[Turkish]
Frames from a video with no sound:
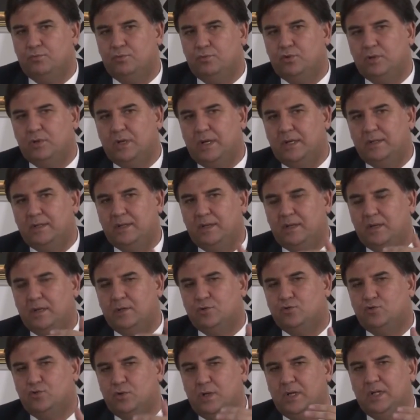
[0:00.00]
Müteahhite
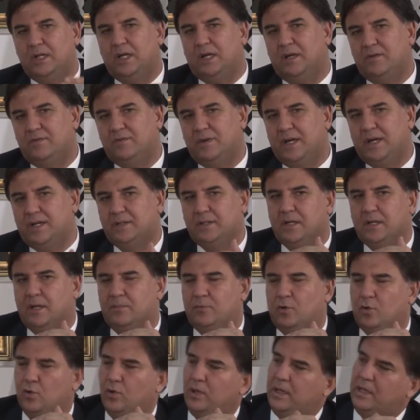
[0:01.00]
ek süreler verdik
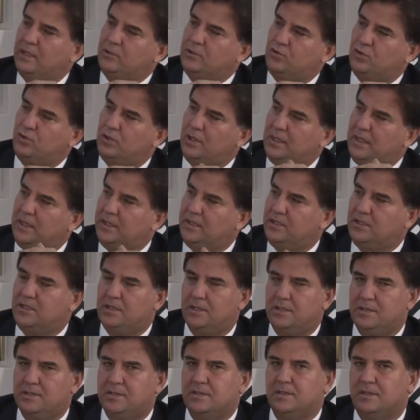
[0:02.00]
ama o ek süreler
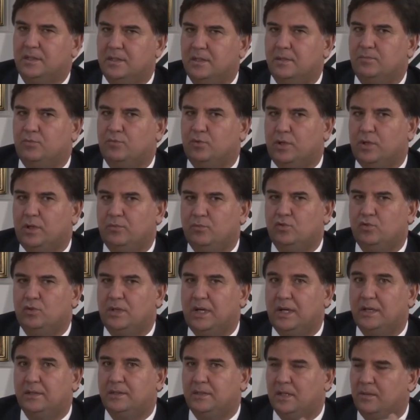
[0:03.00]
içerisinde de burayı
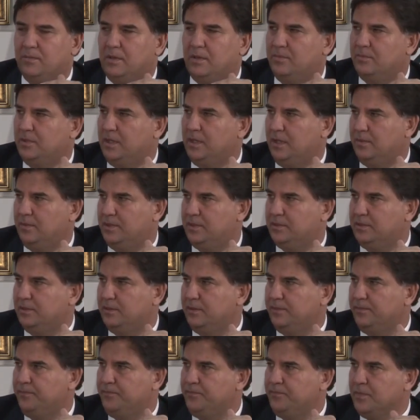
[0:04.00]
müteahhit tamamlayamadı.